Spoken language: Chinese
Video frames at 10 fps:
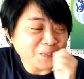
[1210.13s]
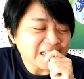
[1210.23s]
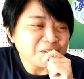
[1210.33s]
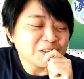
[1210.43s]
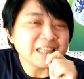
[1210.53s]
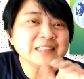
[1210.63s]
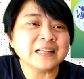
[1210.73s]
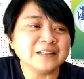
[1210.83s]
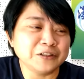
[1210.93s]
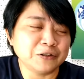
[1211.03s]
哎，我那一
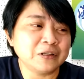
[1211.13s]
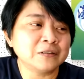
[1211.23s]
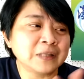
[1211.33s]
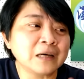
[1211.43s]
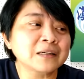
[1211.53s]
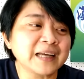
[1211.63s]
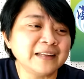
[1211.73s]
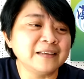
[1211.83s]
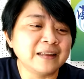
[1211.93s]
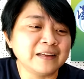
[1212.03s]
张有留，然后
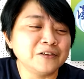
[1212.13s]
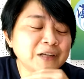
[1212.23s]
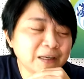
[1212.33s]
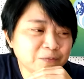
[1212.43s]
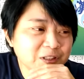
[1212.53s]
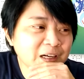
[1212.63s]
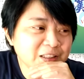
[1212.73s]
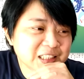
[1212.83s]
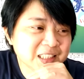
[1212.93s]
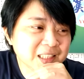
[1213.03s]
干了它又看不到
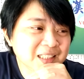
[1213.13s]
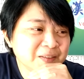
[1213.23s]
字了。